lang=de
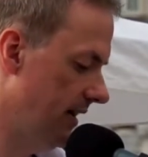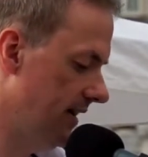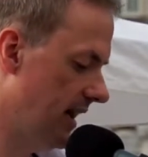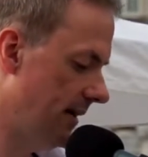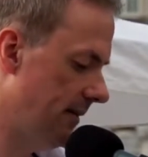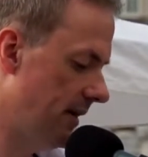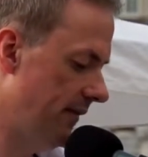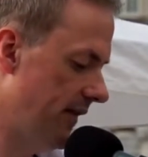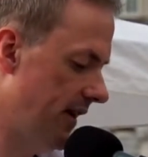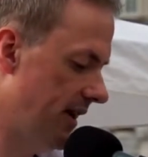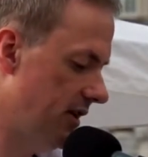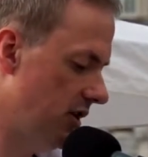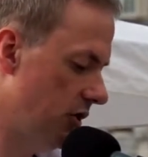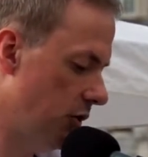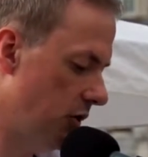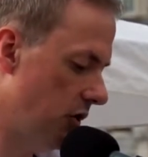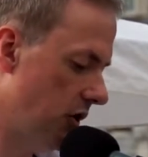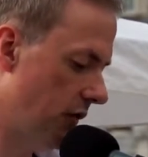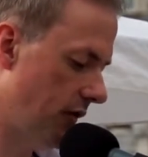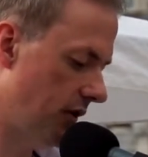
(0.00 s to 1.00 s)
Dabei werden
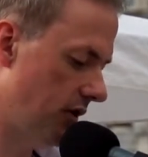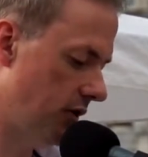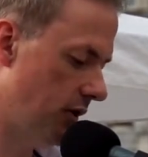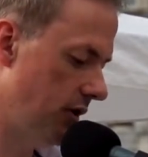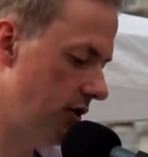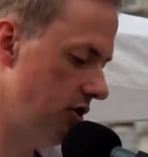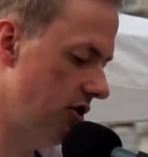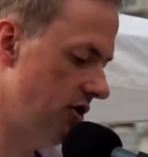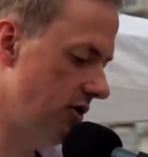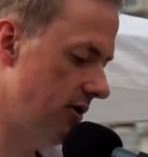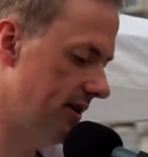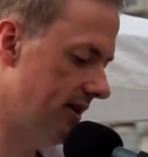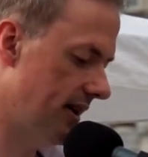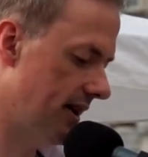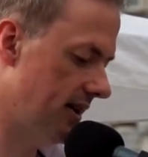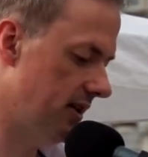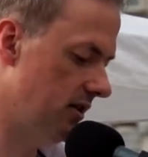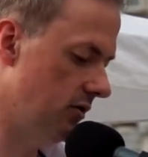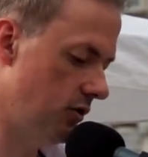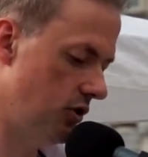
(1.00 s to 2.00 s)
dort auch von deutschen
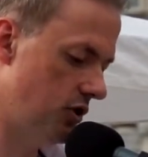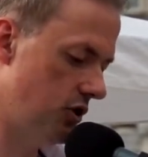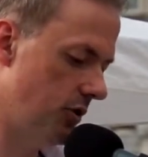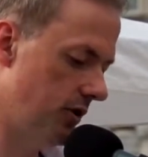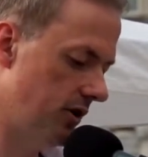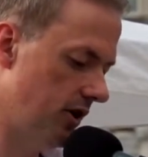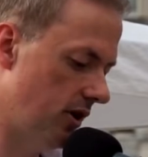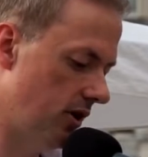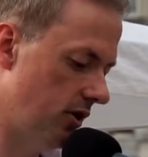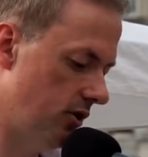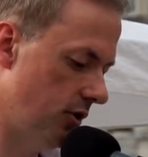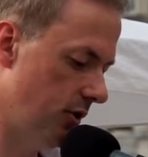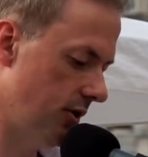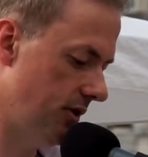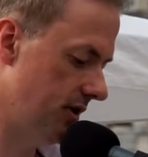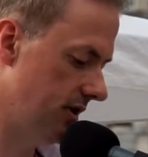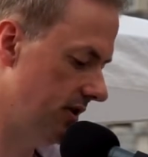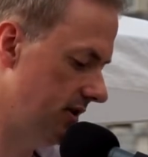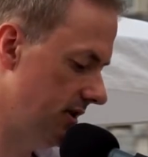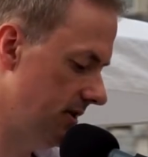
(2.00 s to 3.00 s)
Soldaten Unschuldige
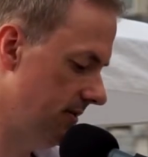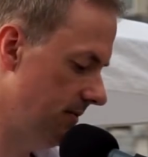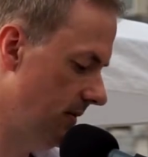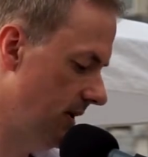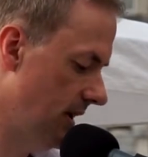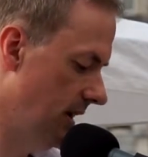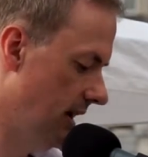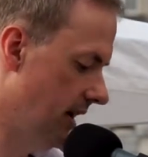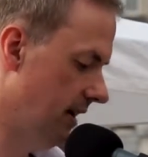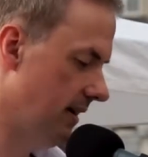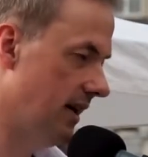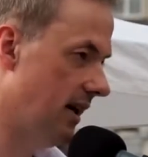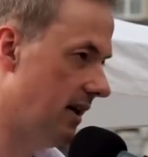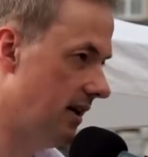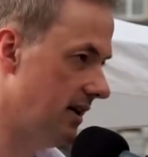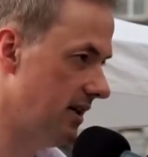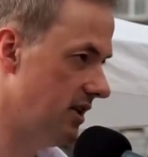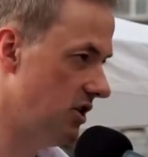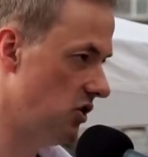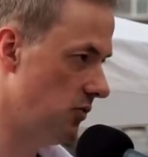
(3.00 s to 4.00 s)
getötet.
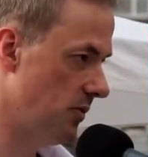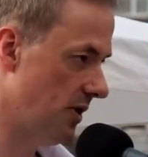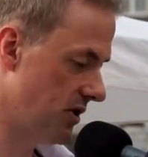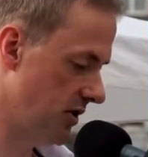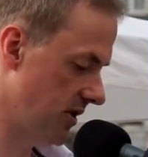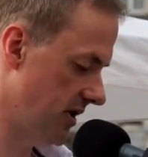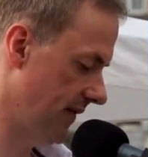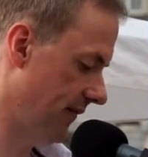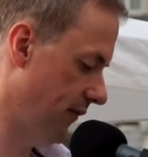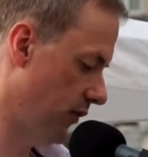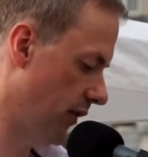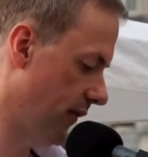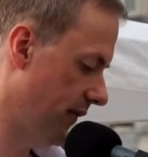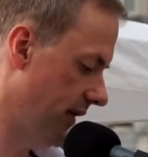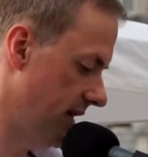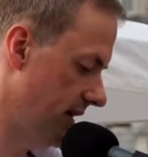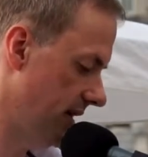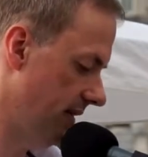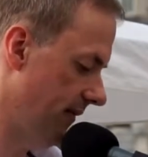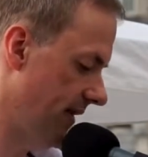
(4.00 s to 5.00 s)
Nachrichten über solche
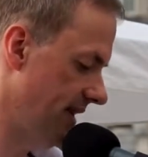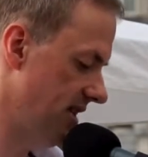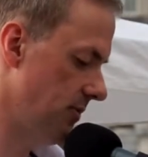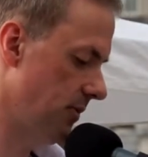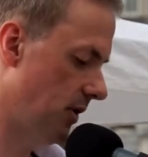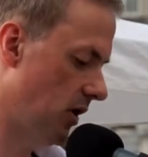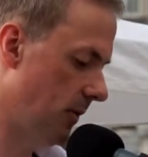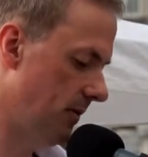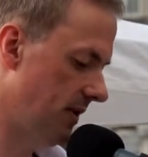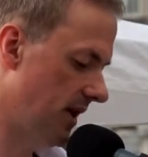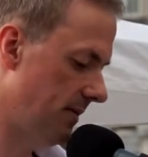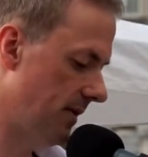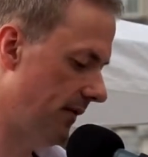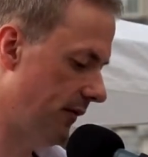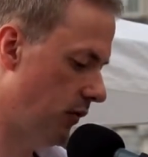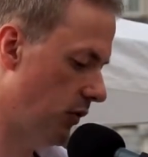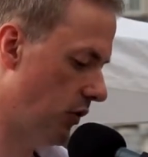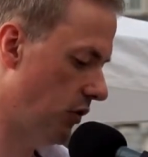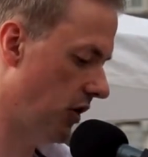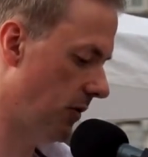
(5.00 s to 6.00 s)
Vorfälle, wenn sie überhaupt einmal
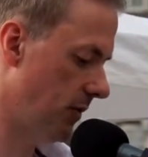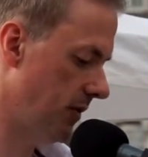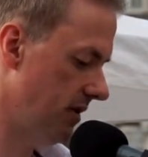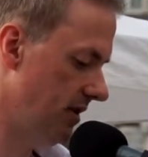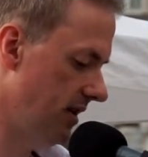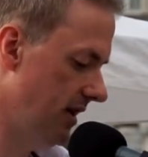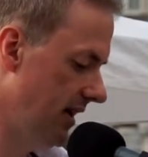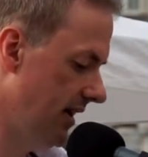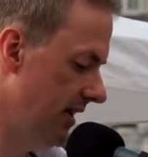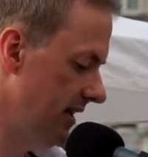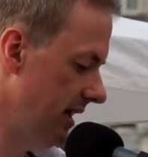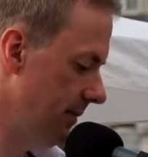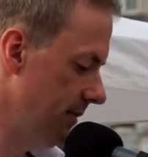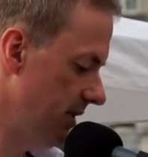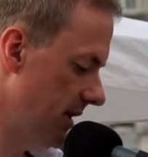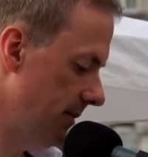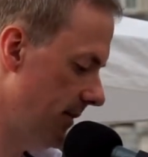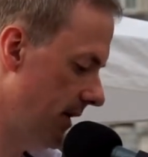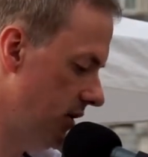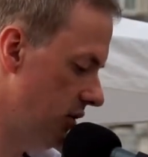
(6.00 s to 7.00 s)
vorkommen, nehmen
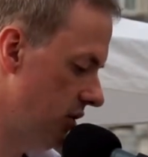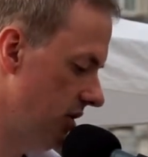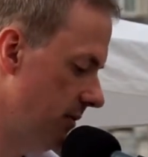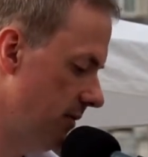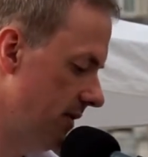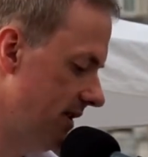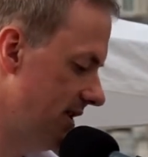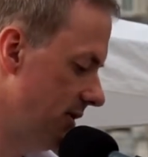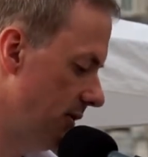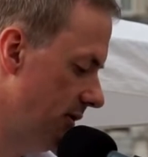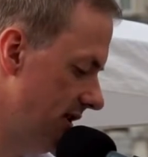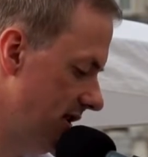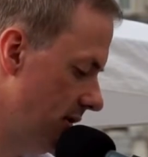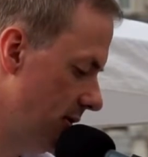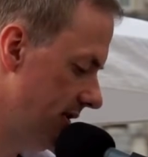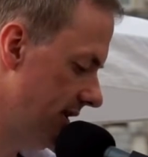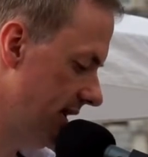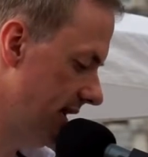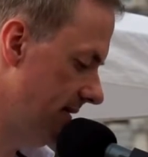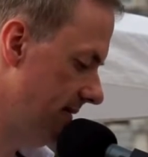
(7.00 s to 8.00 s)
die Menschen
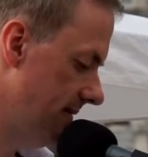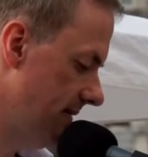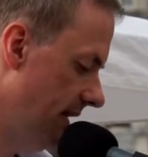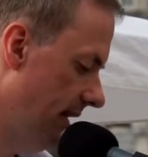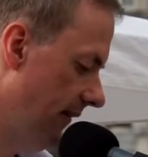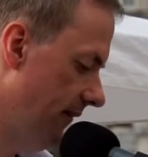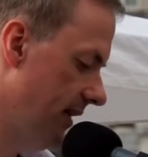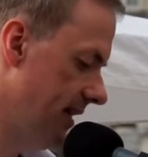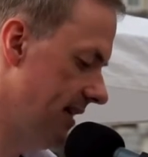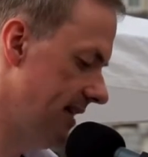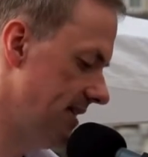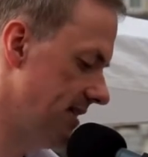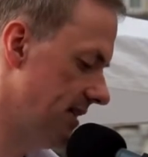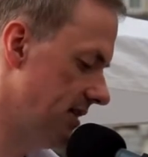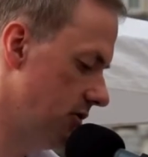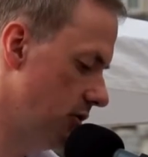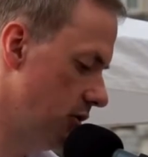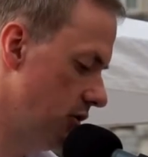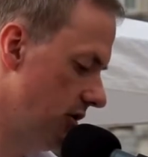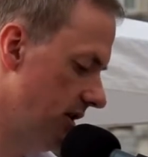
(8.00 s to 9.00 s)
emotionslos hin, weil dieser
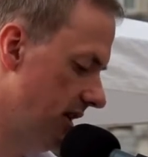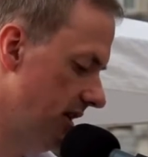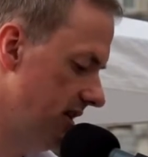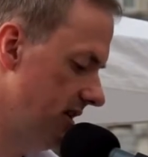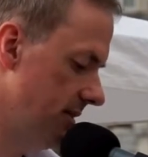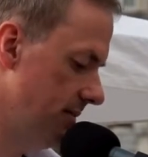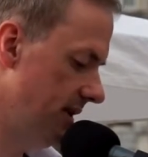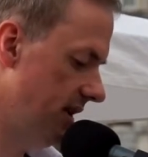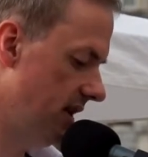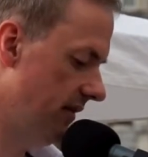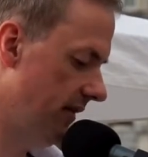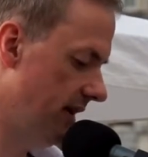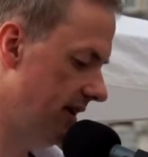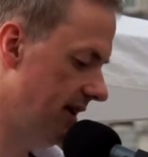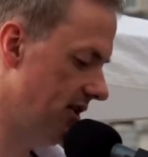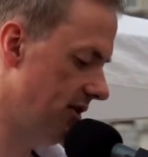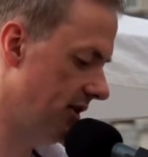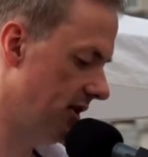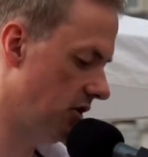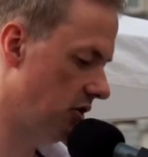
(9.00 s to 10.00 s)
Zustand
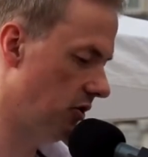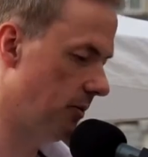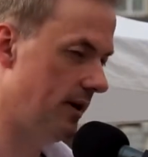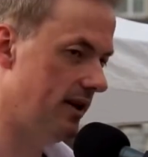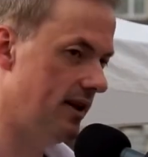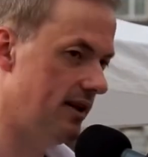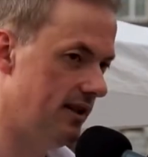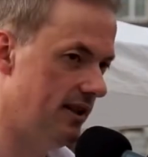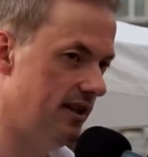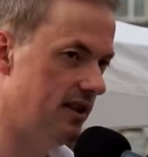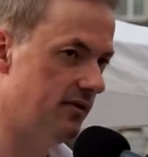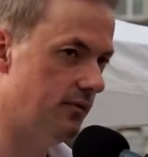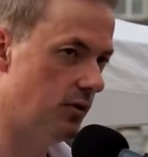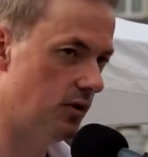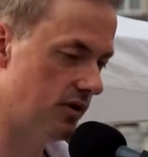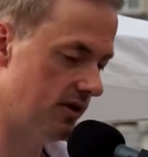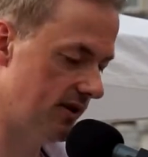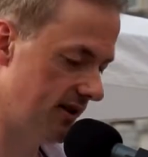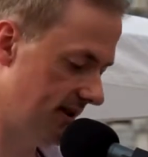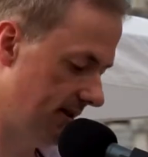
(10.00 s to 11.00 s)
mittlerweile zu einer Normalität
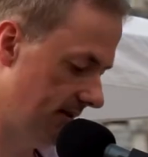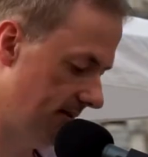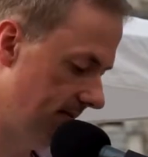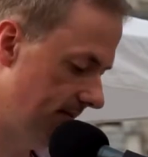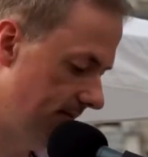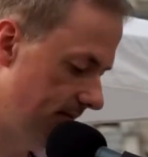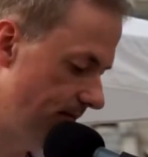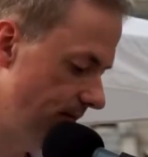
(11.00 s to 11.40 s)
geworden ist.